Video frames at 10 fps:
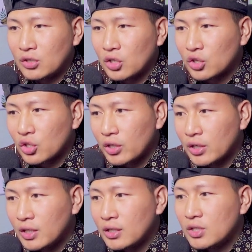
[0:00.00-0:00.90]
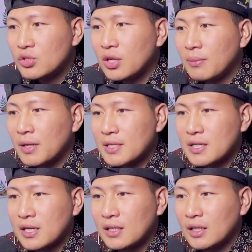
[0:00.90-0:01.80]
nonton ini juga
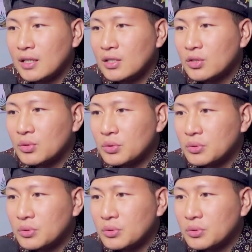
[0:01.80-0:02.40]
merasakan hal itu